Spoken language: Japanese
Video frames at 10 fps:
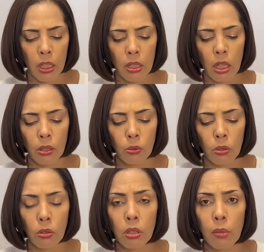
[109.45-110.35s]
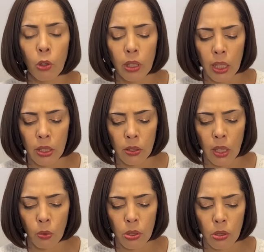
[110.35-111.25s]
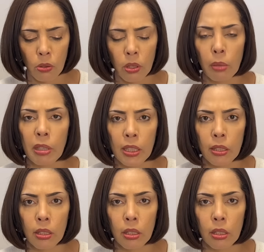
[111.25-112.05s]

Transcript: していることでも内需が落ち込んでいます。